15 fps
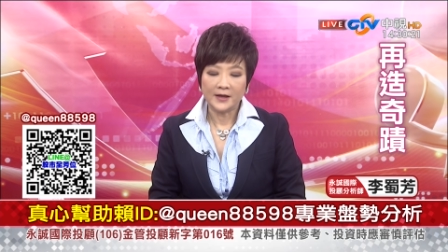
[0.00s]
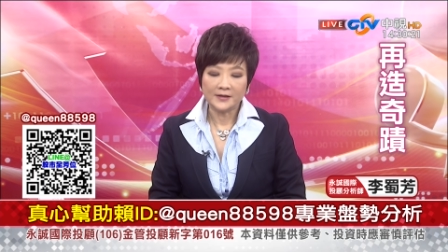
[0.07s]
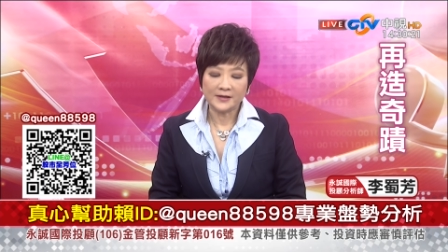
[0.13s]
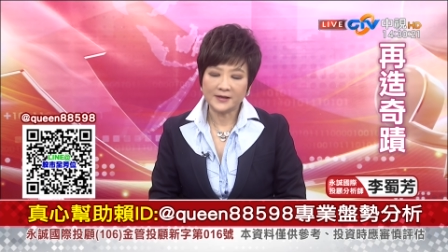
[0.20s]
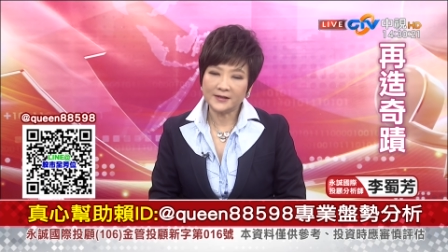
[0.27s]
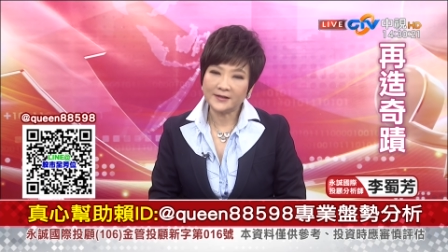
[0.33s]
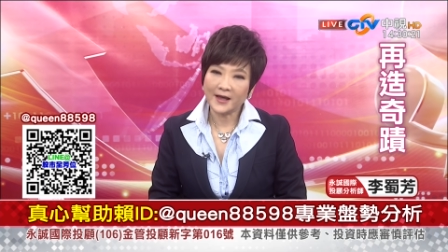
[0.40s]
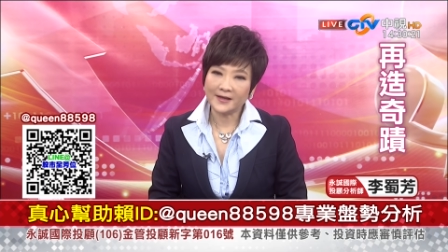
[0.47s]

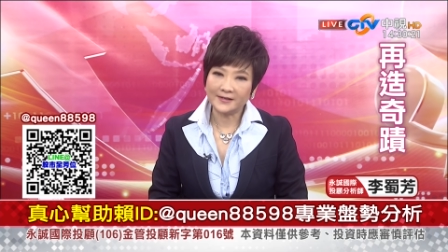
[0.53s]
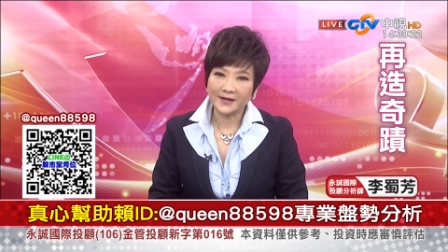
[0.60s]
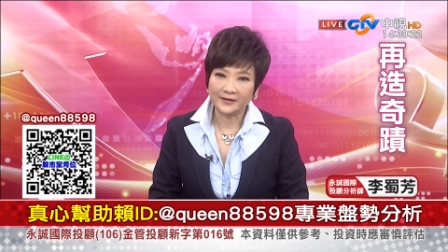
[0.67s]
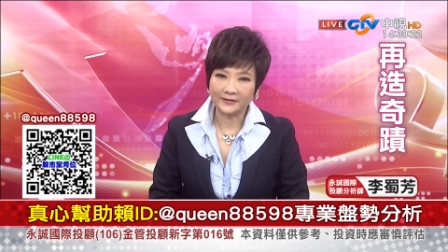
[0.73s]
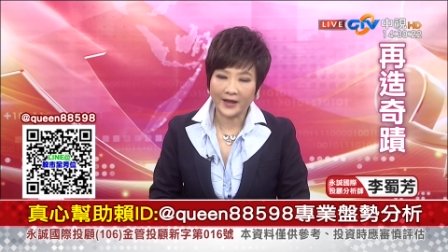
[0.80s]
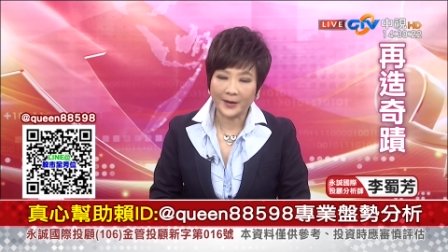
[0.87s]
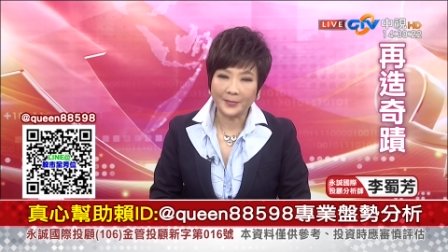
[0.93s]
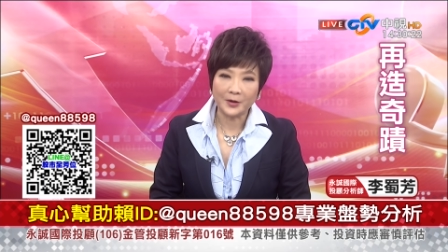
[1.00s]
其实，在
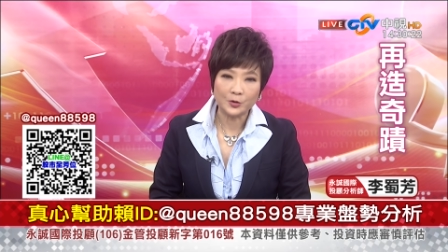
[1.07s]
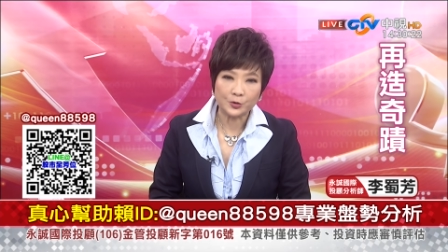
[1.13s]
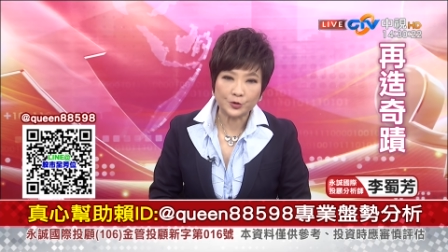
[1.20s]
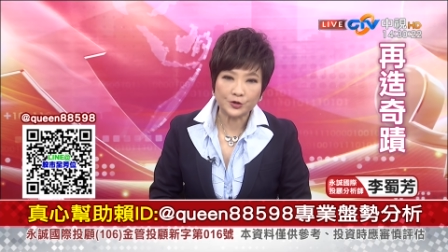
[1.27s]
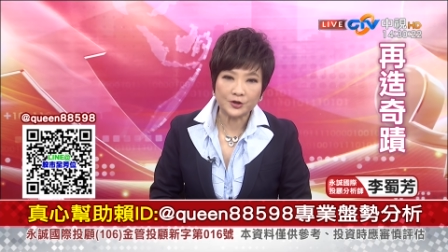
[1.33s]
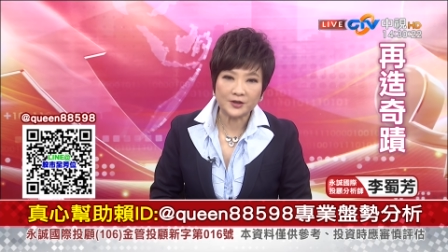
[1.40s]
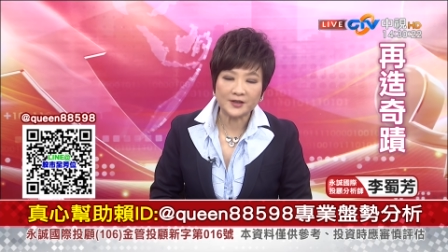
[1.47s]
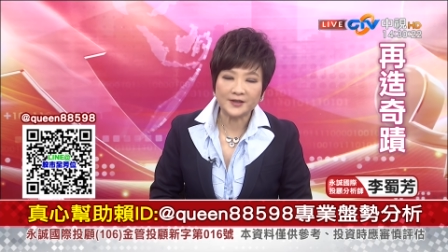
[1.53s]
讲台北股
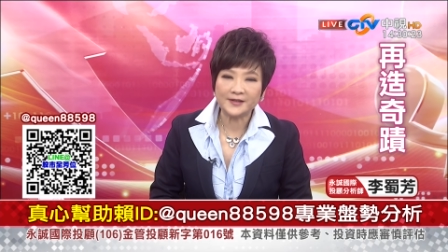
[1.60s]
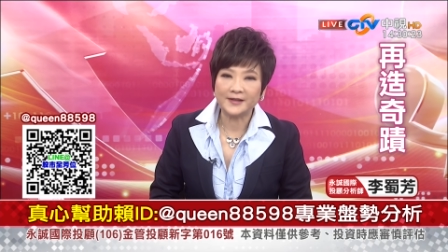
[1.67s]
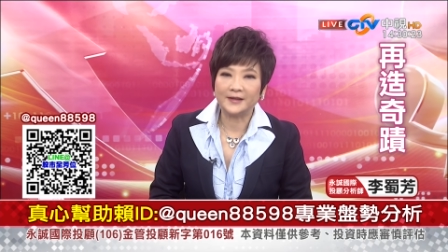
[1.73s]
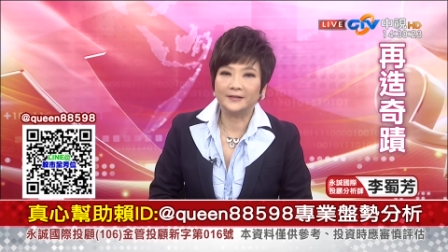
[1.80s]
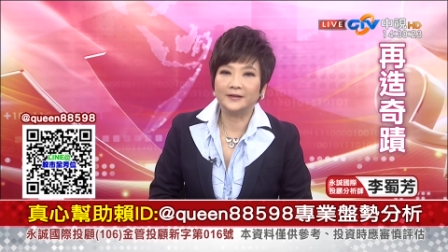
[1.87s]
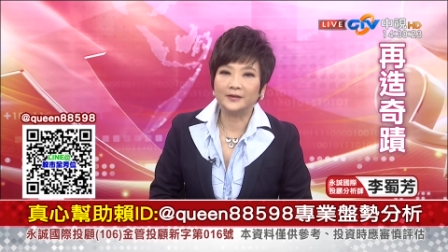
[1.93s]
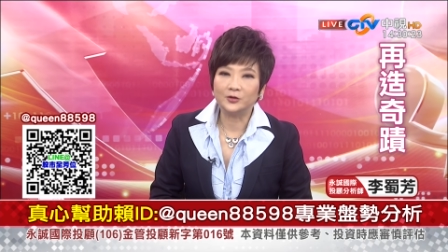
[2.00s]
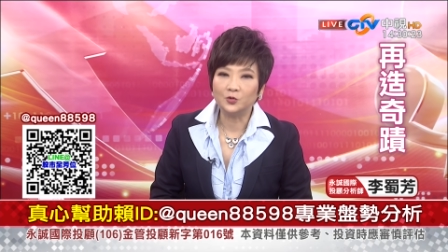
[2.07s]
市之
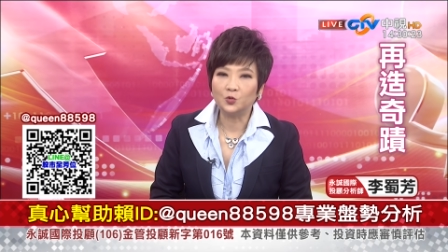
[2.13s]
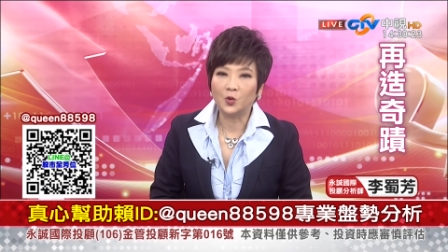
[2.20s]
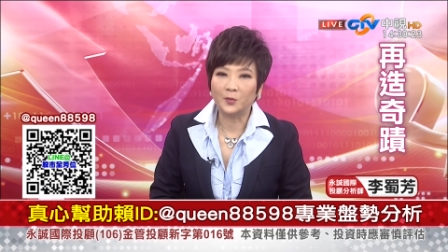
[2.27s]
前呢，